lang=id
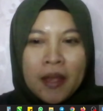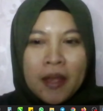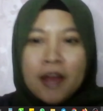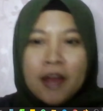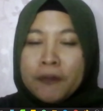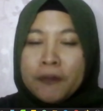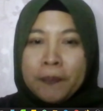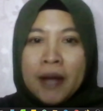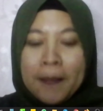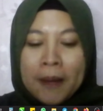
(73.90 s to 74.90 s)
Verb
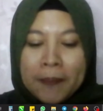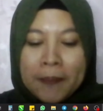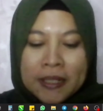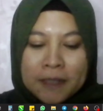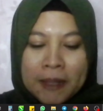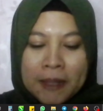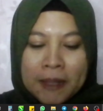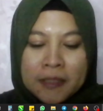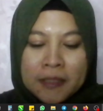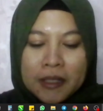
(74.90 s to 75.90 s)
berapa present
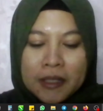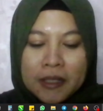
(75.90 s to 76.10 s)
participle itu?